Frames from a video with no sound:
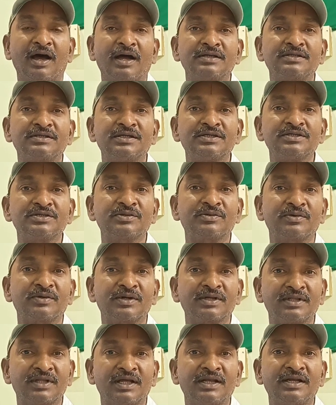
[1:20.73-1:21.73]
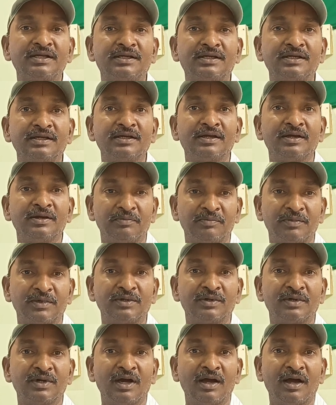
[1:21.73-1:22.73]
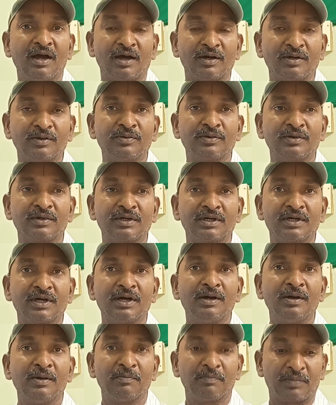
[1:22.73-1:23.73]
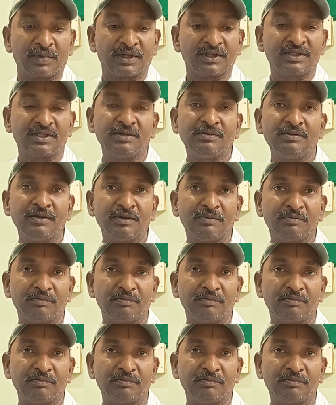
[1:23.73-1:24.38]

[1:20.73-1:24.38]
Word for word: ఆ చేసుకున్న దానికి మేము అనుగుణంగా ప్రతి